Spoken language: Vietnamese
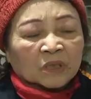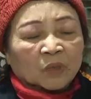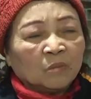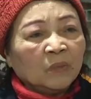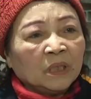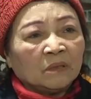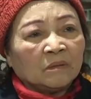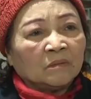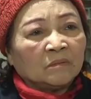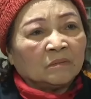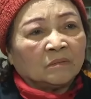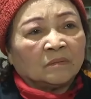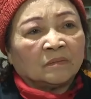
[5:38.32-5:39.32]
Cuộc sống
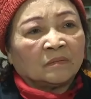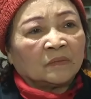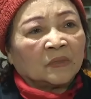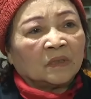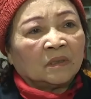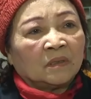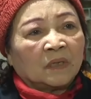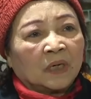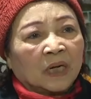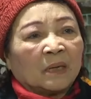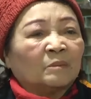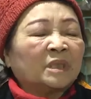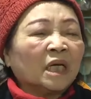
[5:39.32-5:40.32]
mình
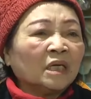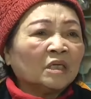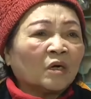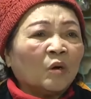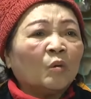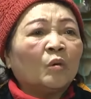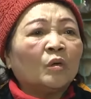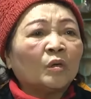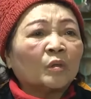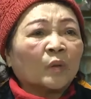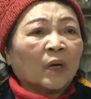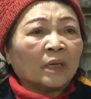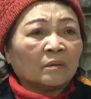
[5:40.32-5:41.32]
cảm giác như không
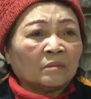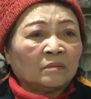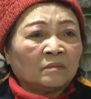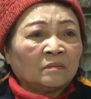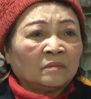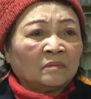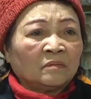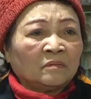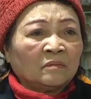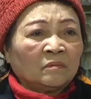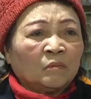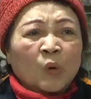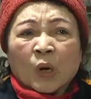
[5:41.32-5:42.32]
có lối thoát,
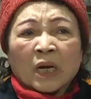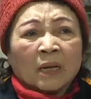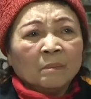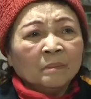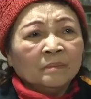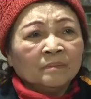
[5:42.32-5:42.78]
buồn